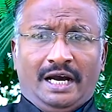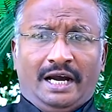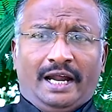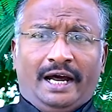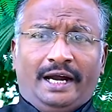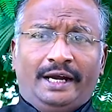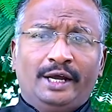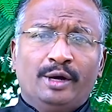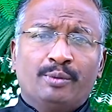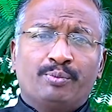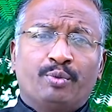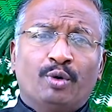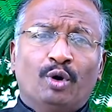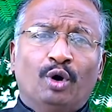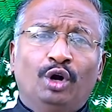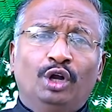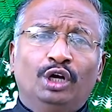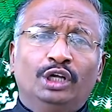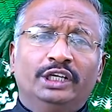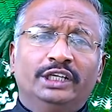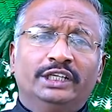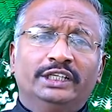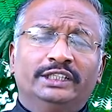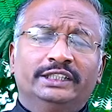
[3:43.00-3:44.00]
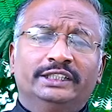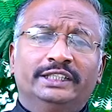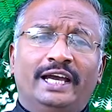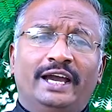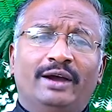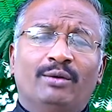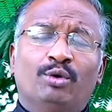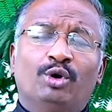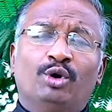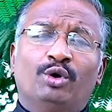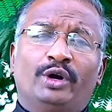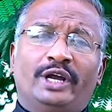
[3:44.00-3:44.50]
நான் எப்பொழுது
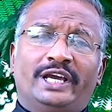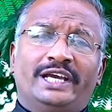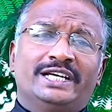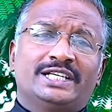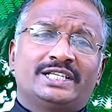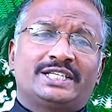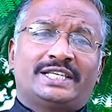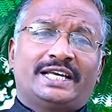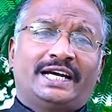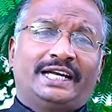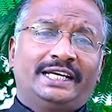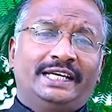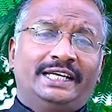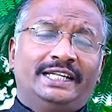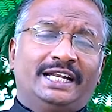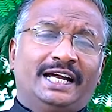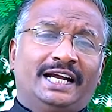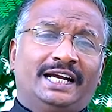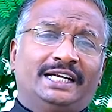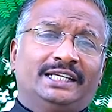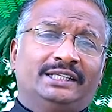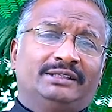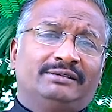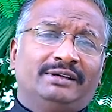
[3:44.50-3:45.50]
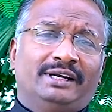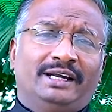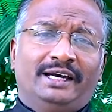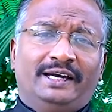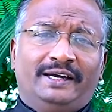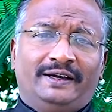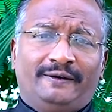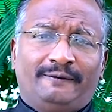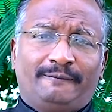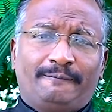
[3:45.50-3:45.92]
தேவனுடைய சன்னிதானத்தில்